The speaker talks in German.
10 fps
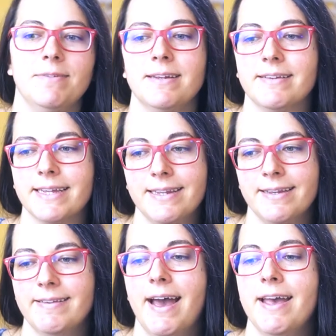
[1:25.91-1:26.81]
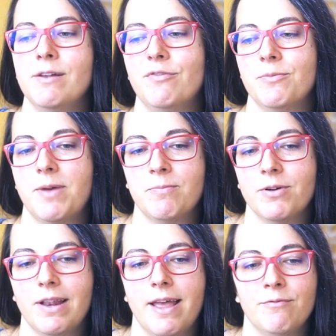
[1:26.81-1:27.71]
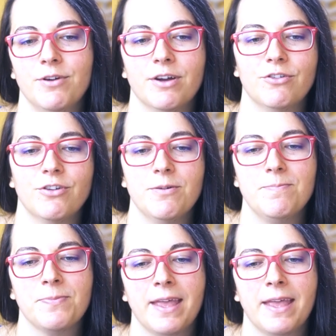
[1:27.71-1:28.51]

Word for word: den dritten Teil von meinem Online-Workshop.